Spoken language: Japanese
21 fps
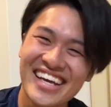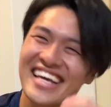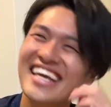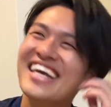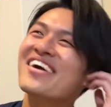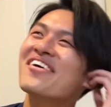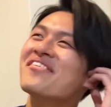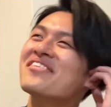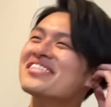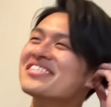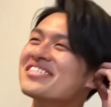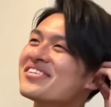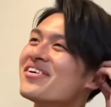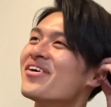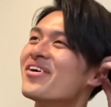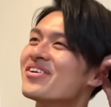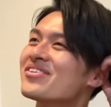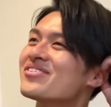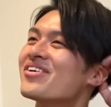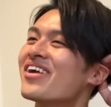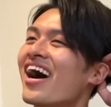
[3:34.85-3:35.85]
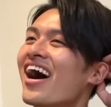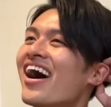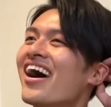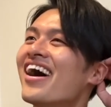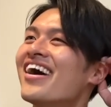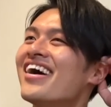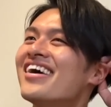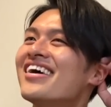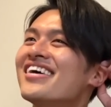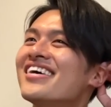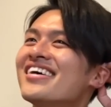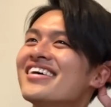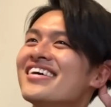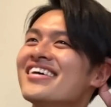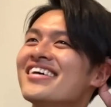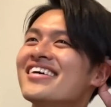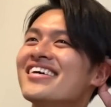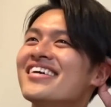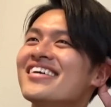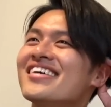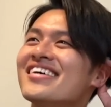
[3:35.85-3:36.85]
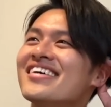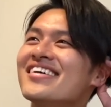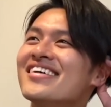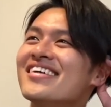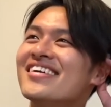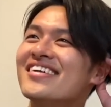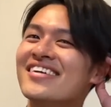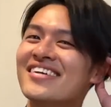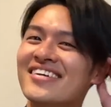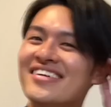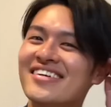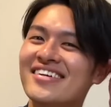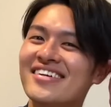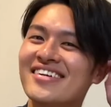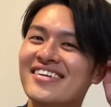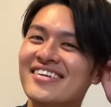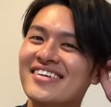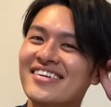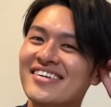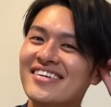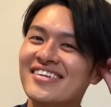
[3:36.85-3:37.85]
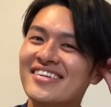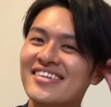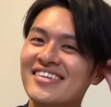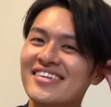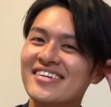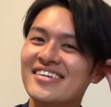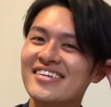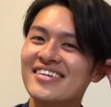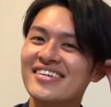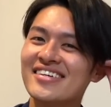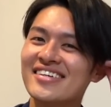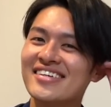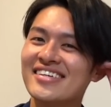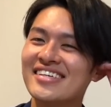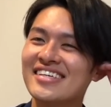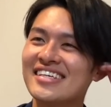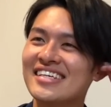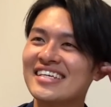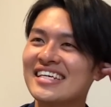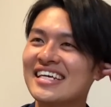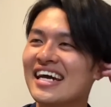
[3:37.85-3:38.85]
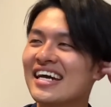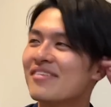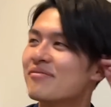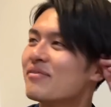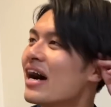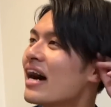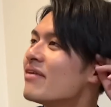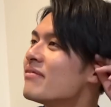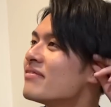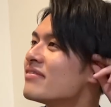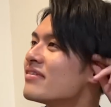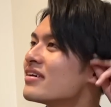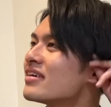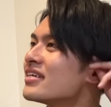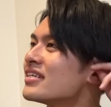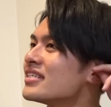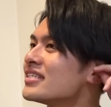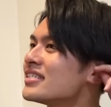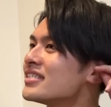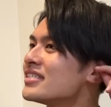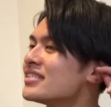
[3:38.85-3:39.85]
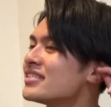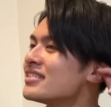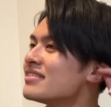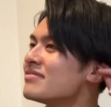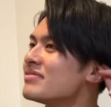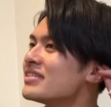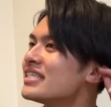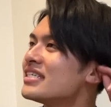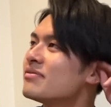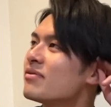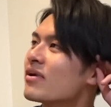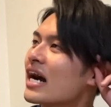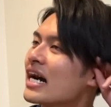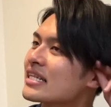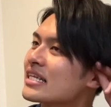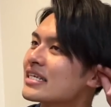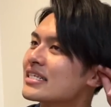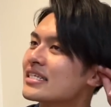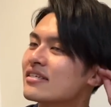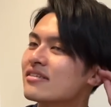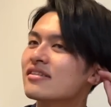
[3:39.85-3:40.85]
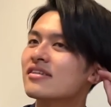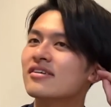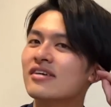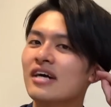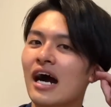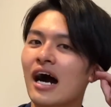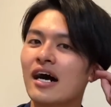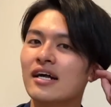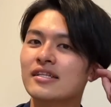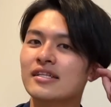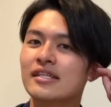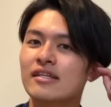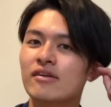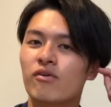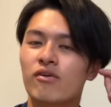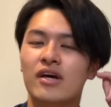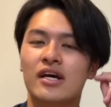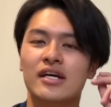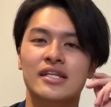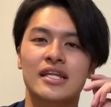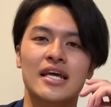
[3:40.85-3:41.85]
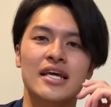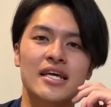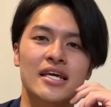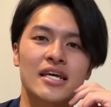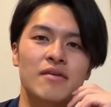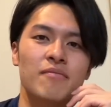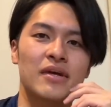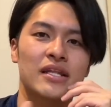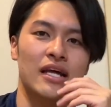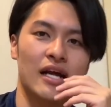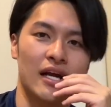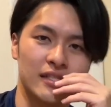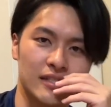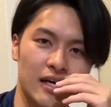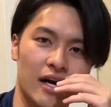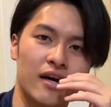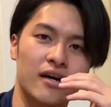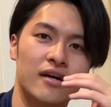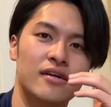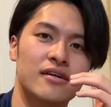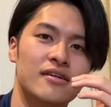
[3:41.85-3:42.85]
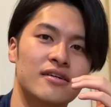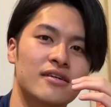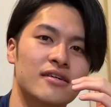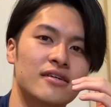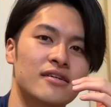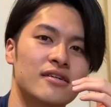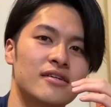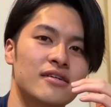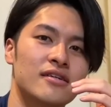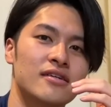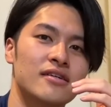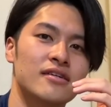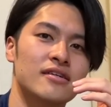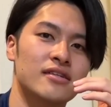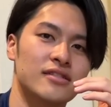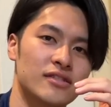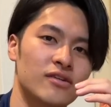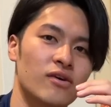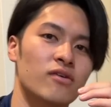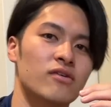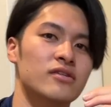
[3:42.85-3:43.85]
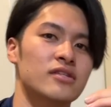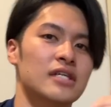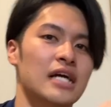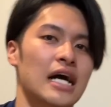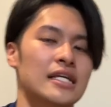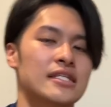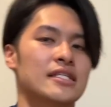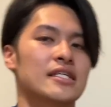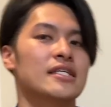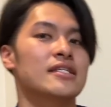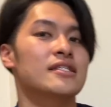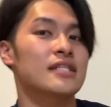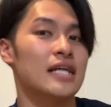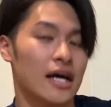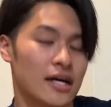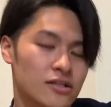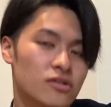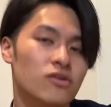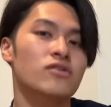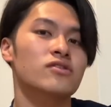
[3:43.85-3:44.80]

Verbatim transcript: 意気込み強いよ、それ。チームを勝たせるとかなんかちょっと生きてるけど、いいと思います。チームを勝たせるっていうか、俺が点決めたらさ、まあな。そう。フォワードやからな。